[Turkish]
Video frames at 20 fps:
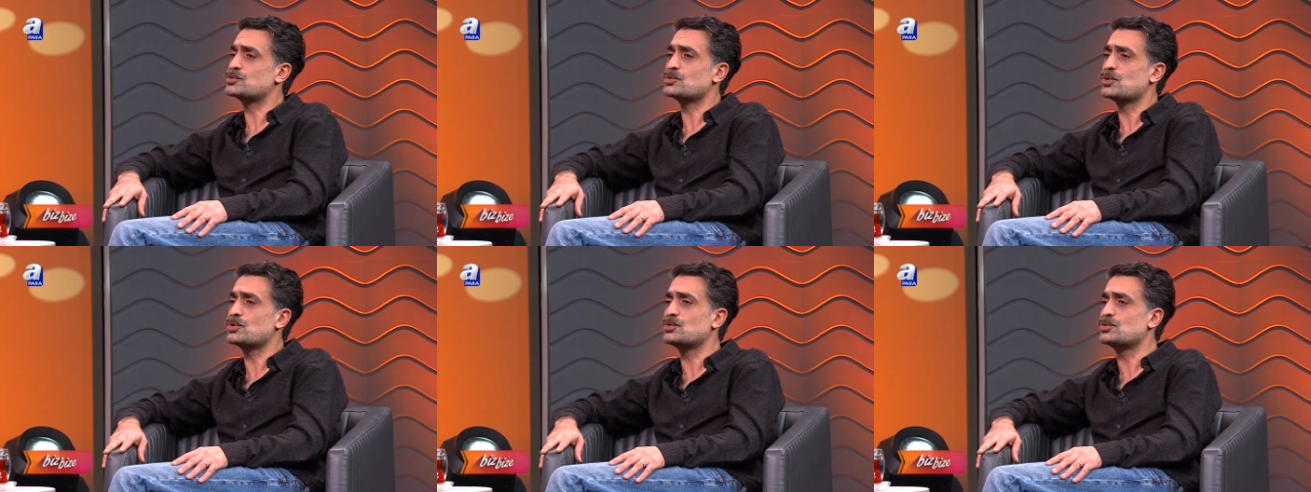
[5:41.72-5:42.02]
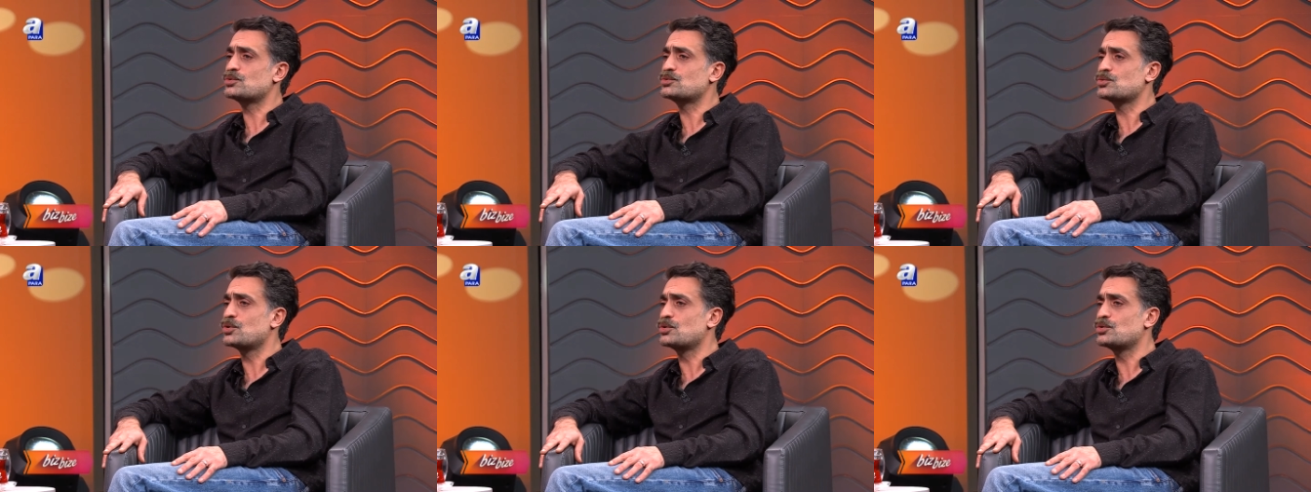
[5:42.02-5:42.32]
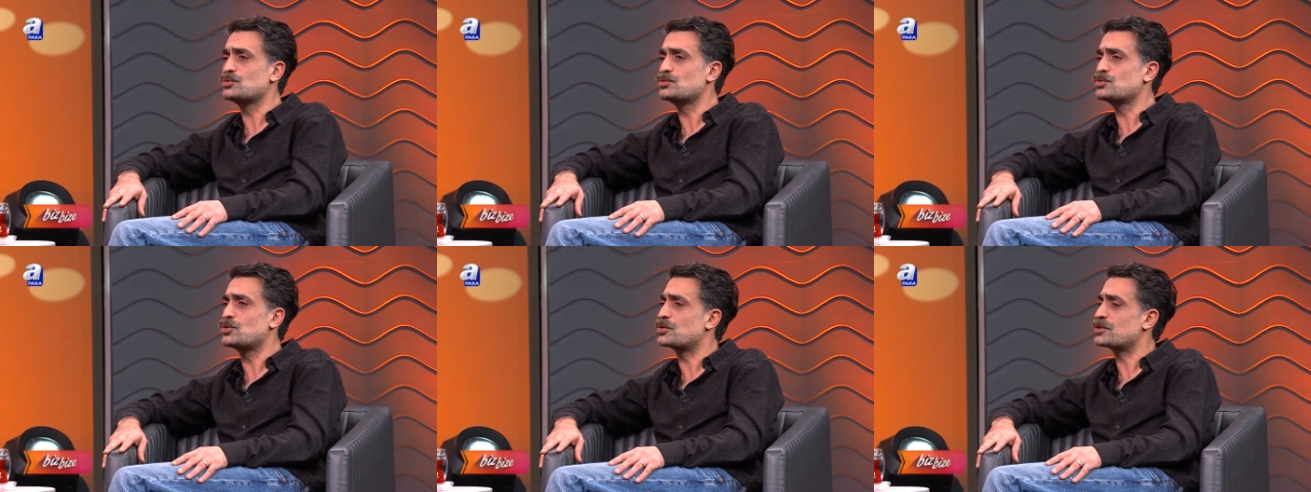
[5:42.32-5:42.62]
zorluk
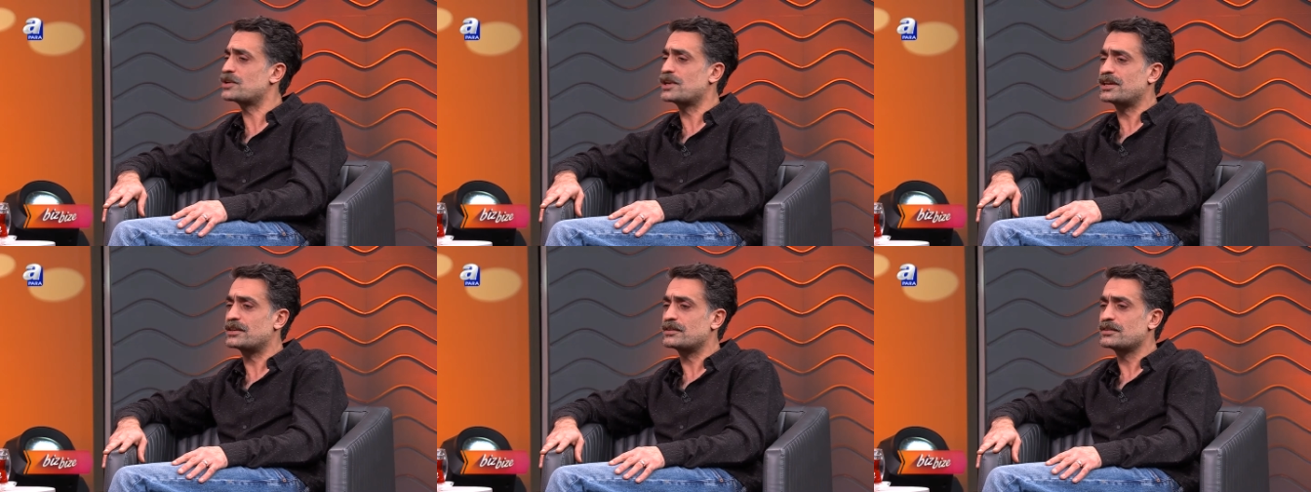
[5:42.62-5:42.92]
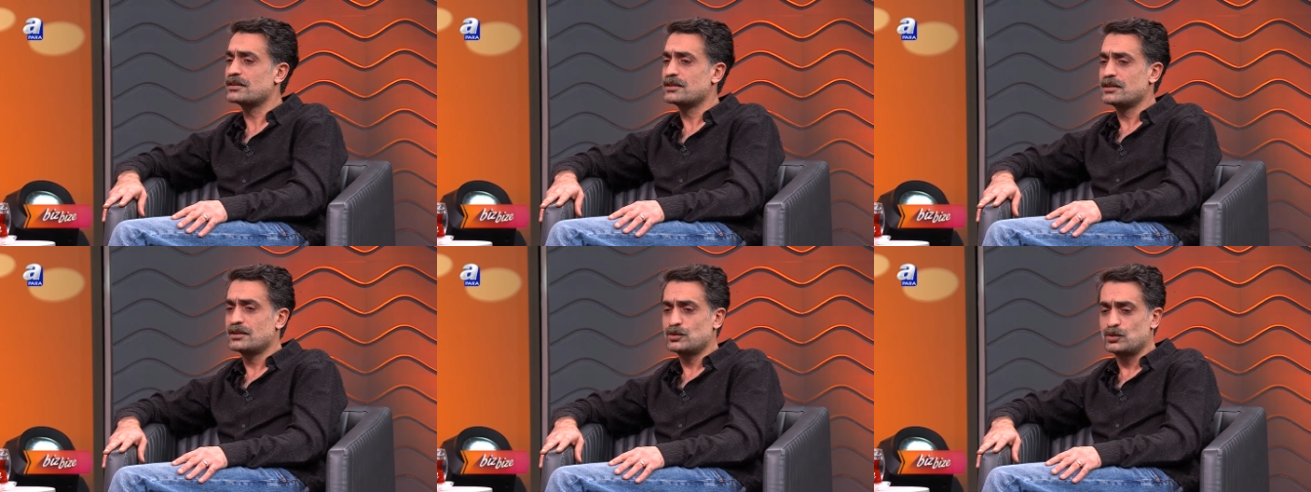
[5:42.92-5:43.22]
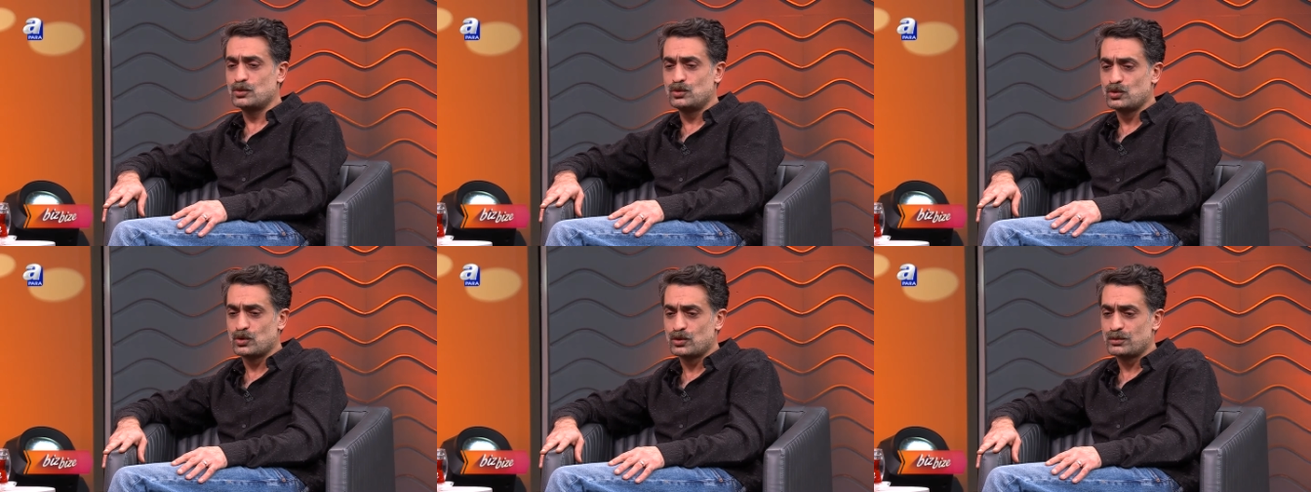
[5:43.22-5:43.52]
zorluk yok yani.
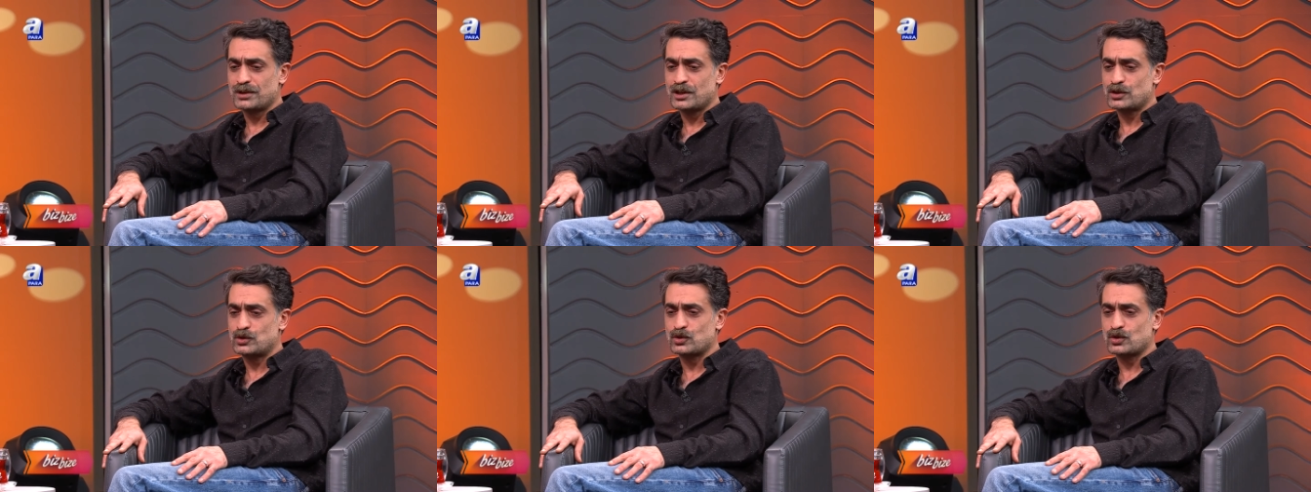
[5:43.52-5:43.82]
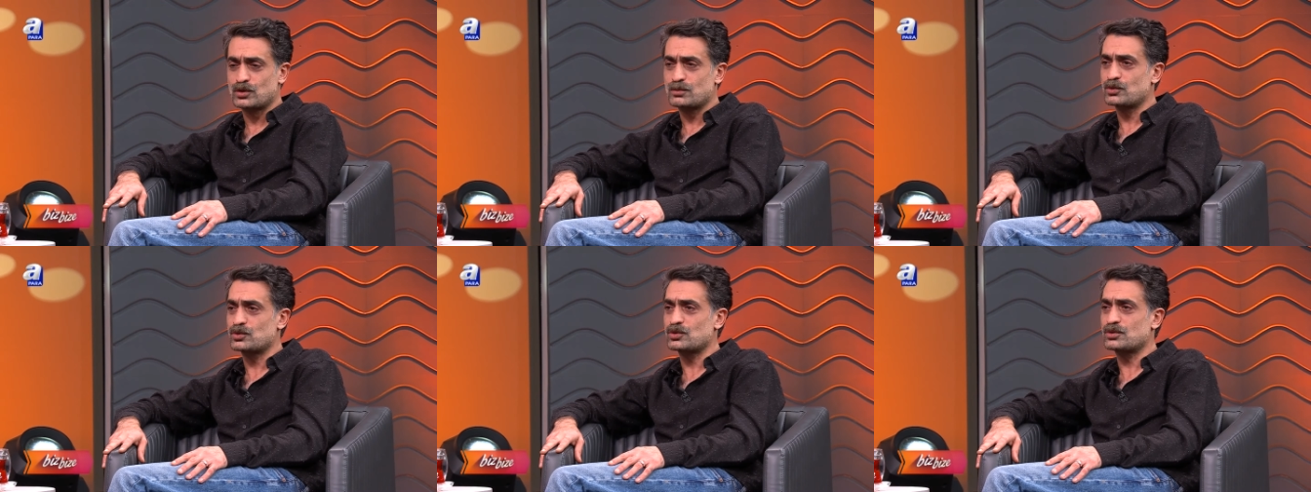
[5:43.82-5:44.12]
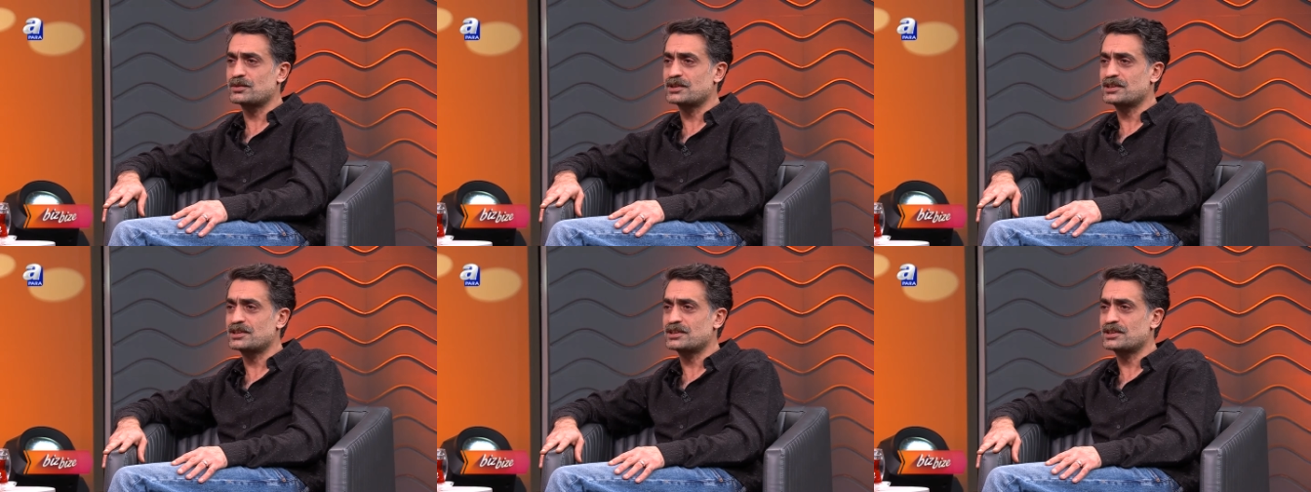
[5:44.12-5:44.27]
Gülüyorum geçiyorum o duruma.